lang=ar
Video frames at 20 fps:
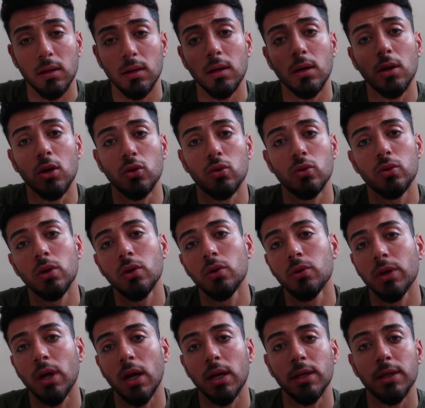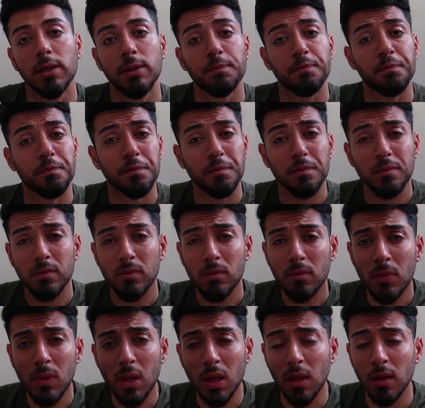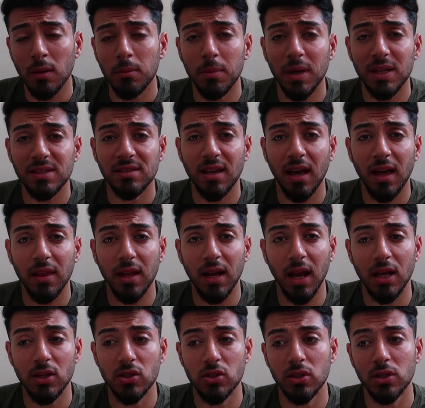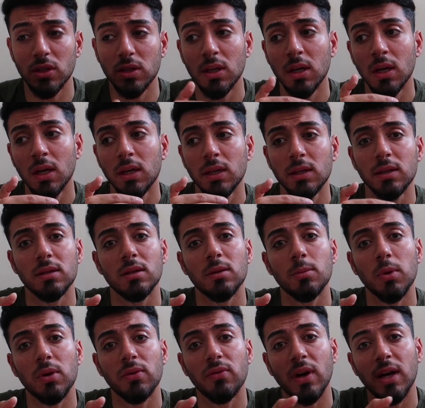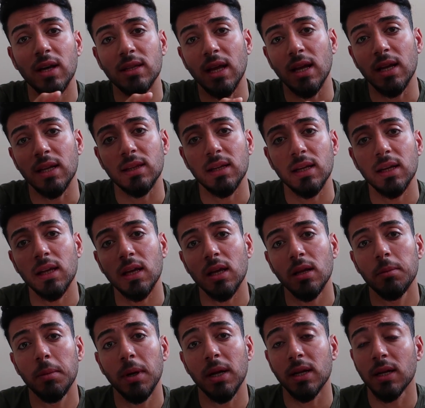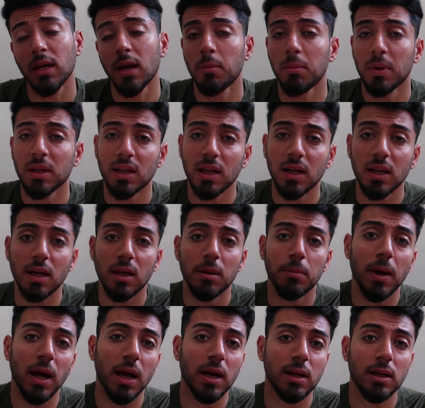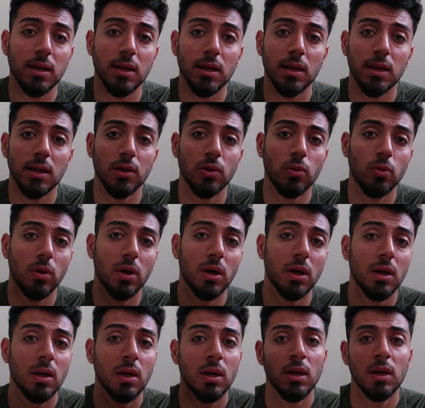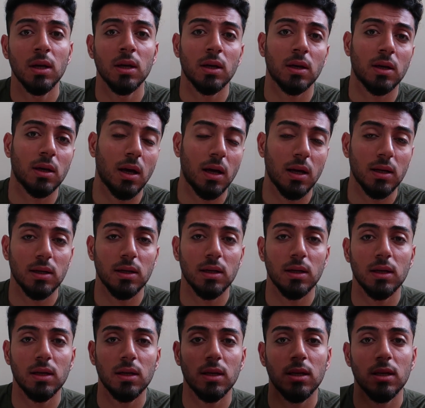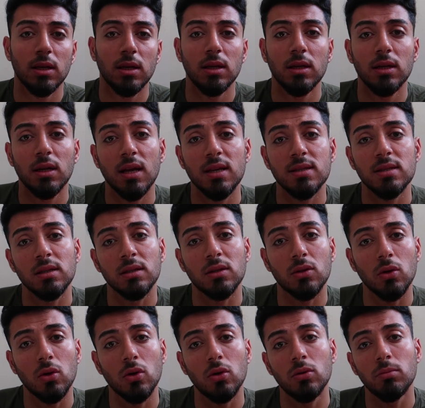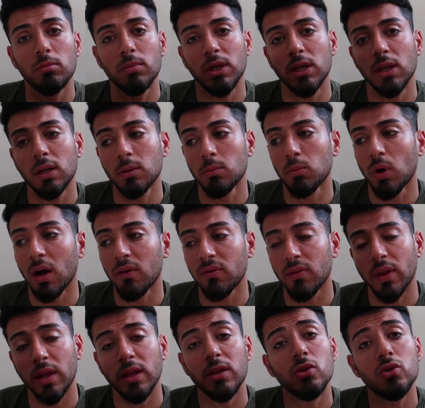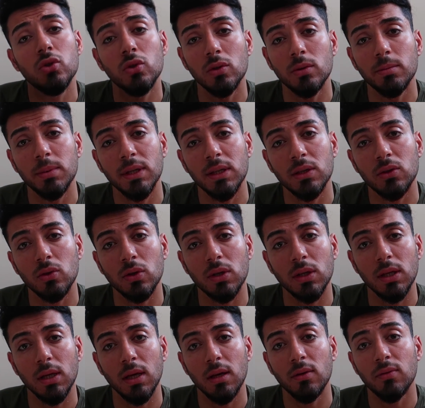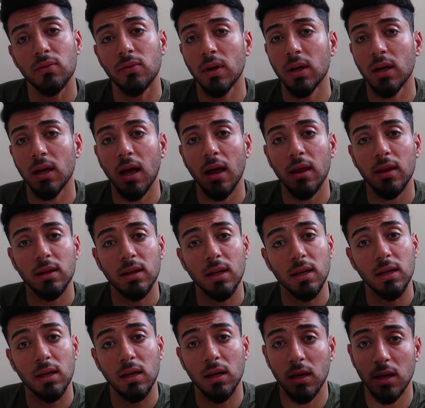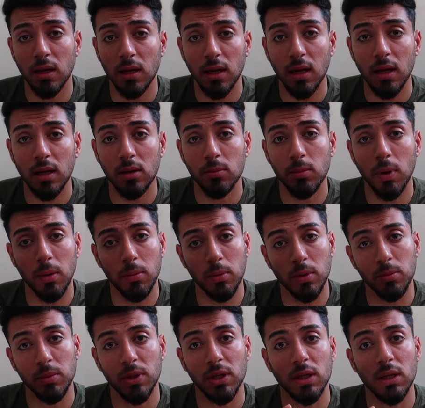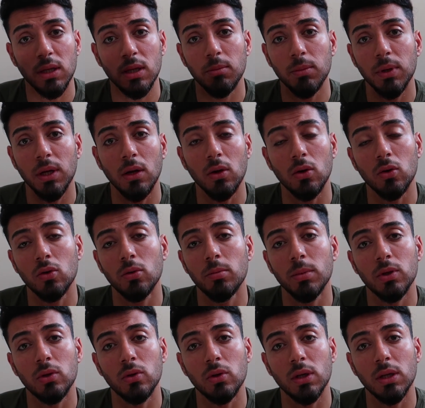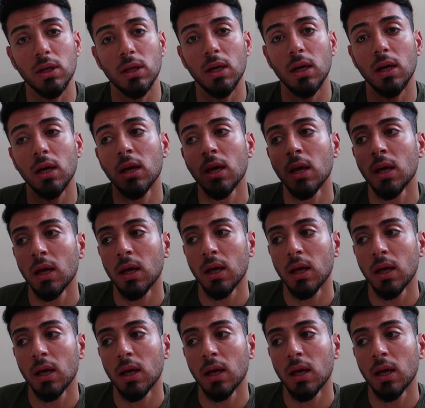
للحدود اليونانيه بس هذا الحكي ينطبق فقط على الطريق البري اما الطريق البحري اللي هو كان آه، الناس يطلعون من المحافظات الجنوبيه التركيه فهذا الطريق انغلق بامر من من الحكومه التركيه